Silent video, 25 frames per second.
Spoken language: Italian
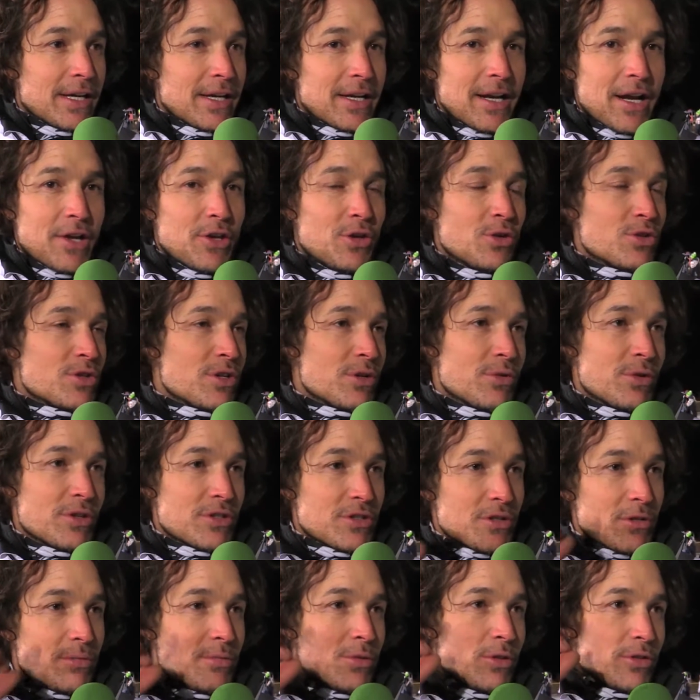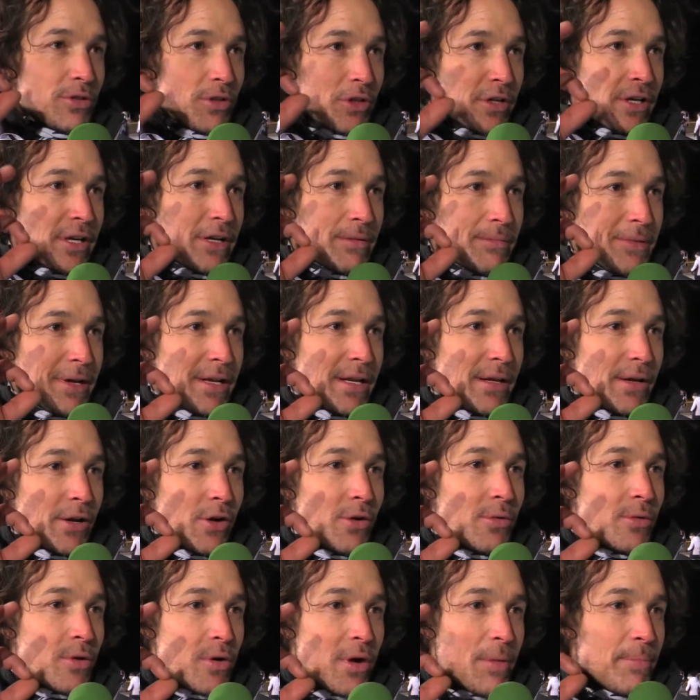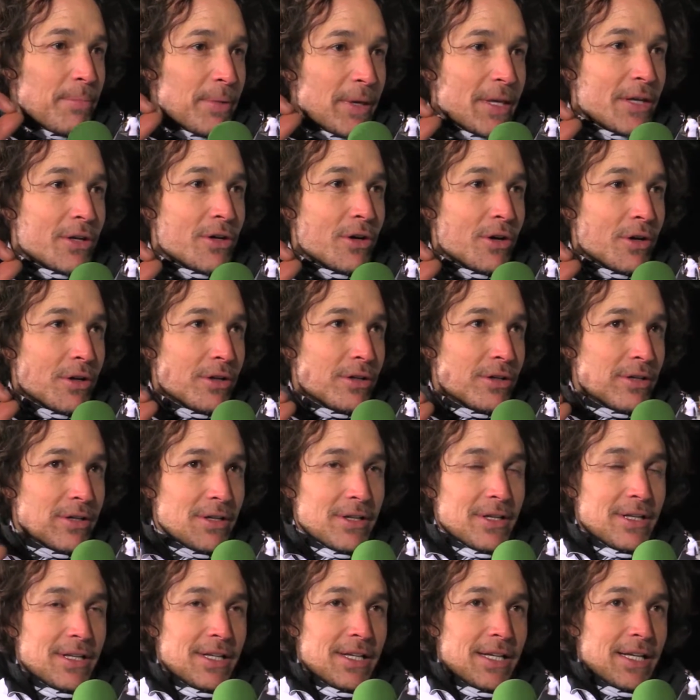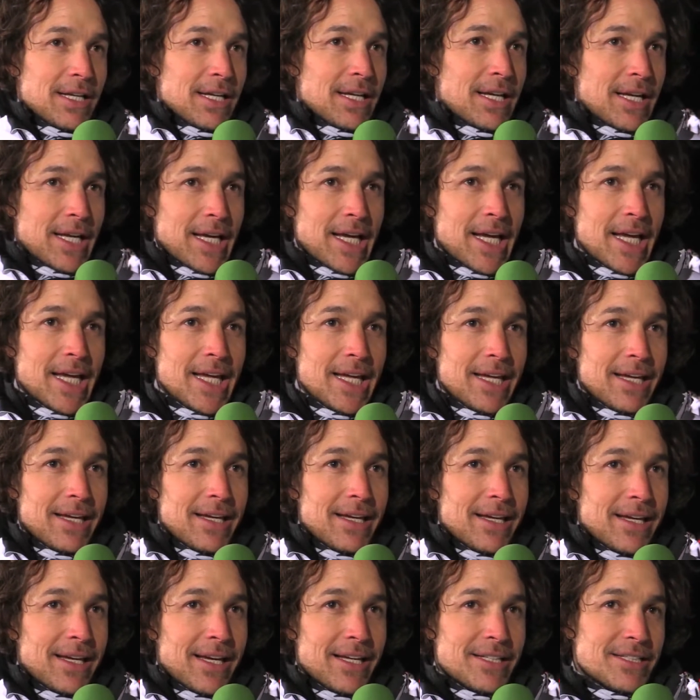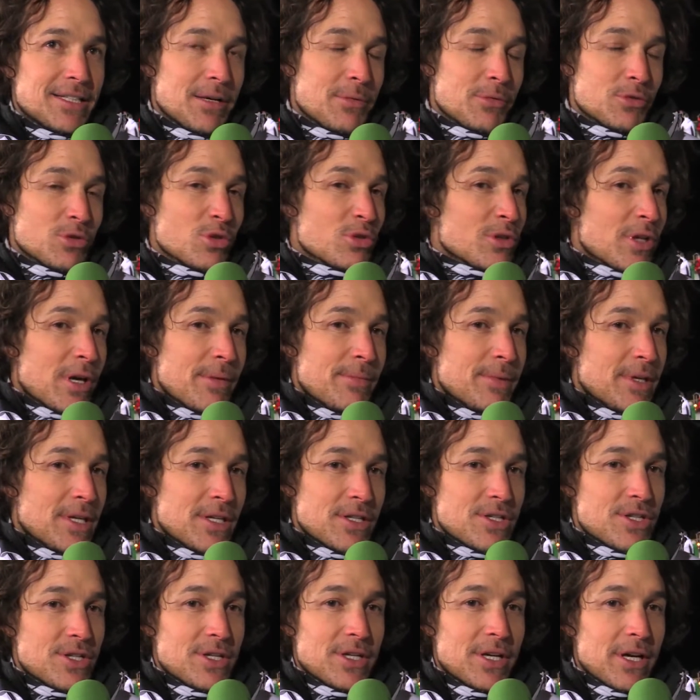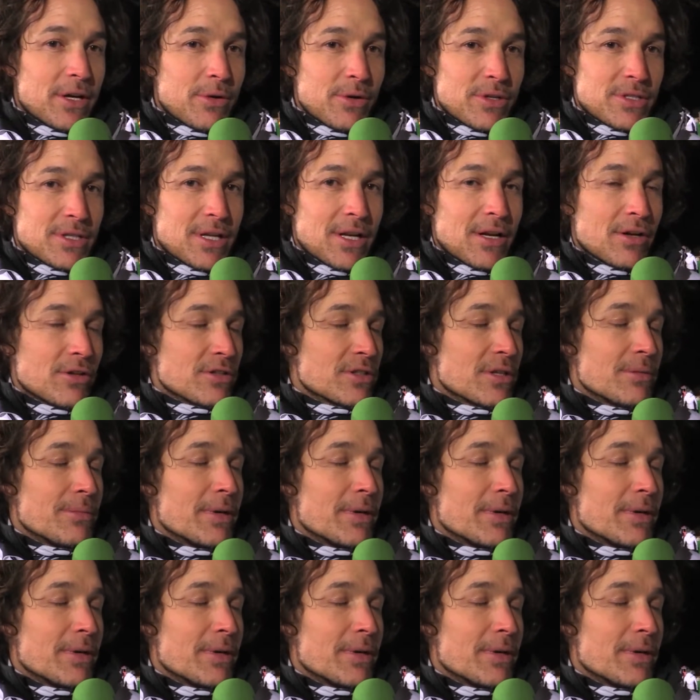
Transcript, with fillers: racchiusi in questo mondo che rimane comunque piccolo e, e siamo tutti amici e questa è la cosa